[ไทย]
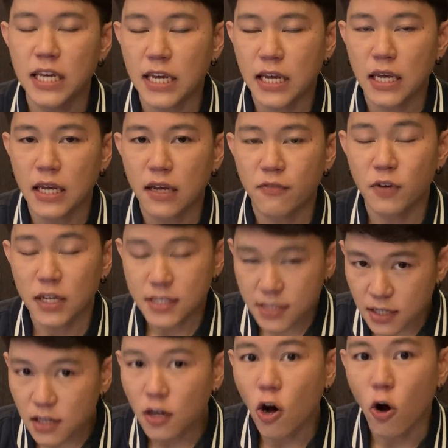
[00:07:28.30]
ย์ฟีเจ
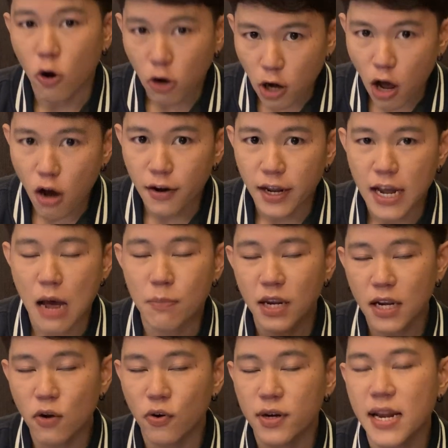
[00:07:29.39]
อร์ของกล้องนะครับ
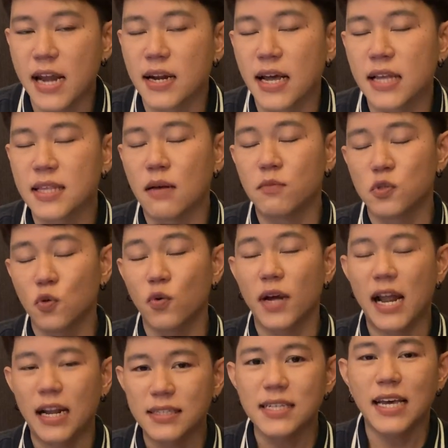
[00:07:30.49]
ที่โดดเด่นใน Samsung
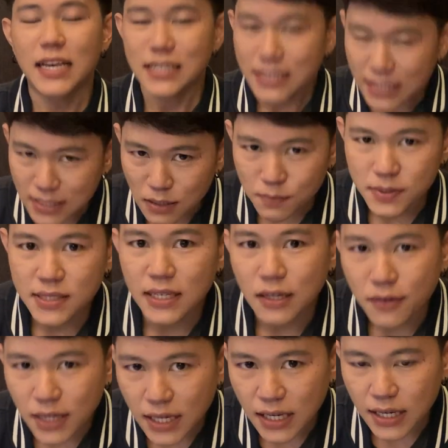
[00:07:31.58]
Galaxy เอส ยี่สิบ
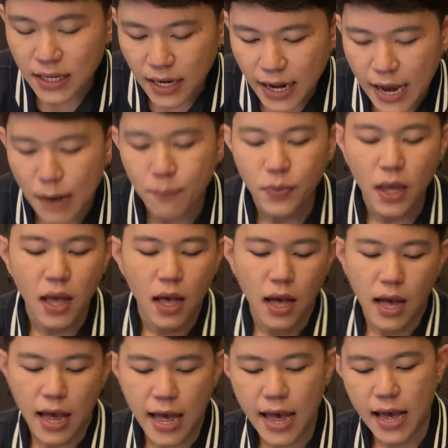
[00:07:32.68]
Series นะครับ
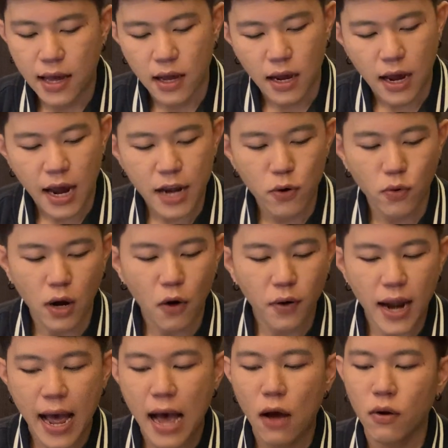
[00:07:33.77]
อ่ะให้ดูค
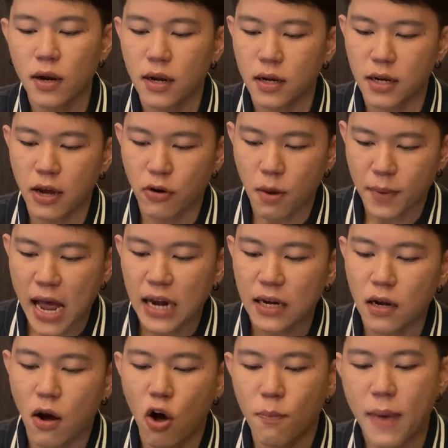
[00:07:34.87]
ร่าวๆเกี่ยวกับการ
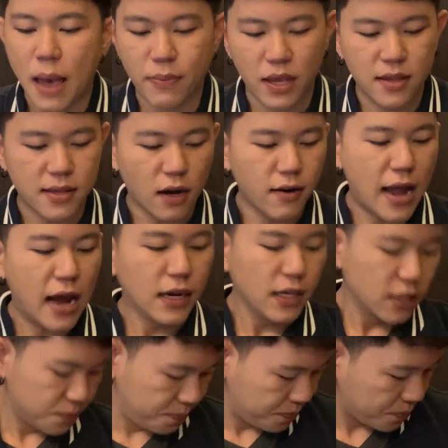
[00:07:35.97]
ออกแบบอีกสักครั้งหนึ่
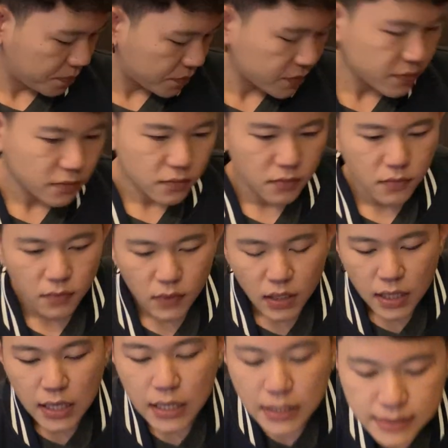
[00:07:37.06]
ง
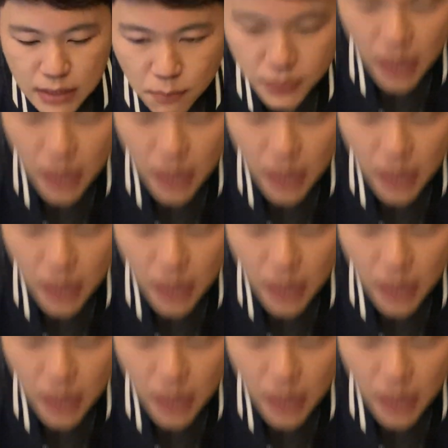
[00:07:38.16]
สำ